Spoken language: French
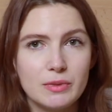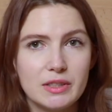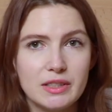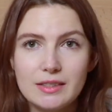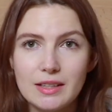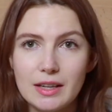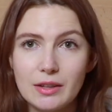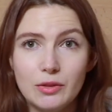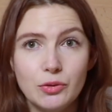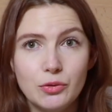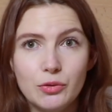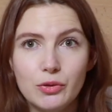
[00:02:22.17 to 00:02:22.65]
mais
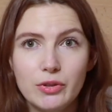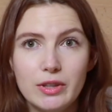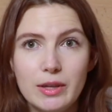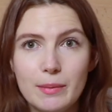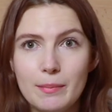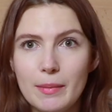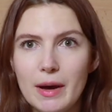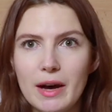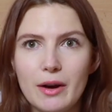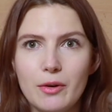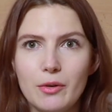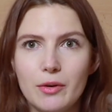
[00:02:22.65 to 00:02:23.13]
ça ne
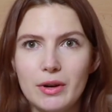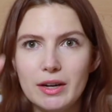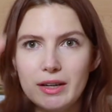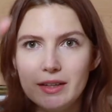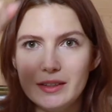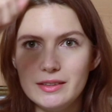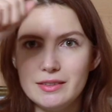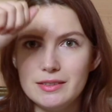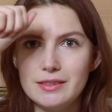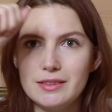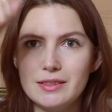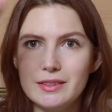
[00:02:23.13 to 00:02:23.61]
tenait pas quoi.
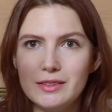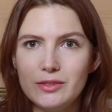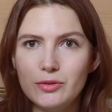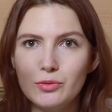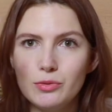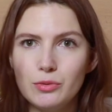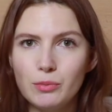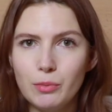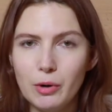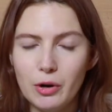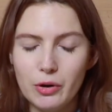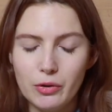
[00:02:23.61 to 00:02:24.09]
Elle était
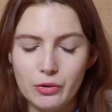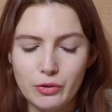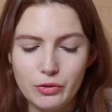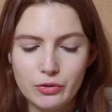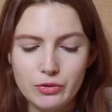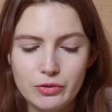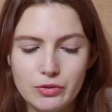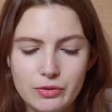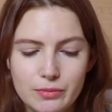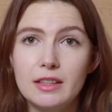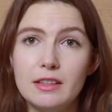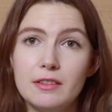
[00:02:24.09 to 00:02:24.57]
toute branlante.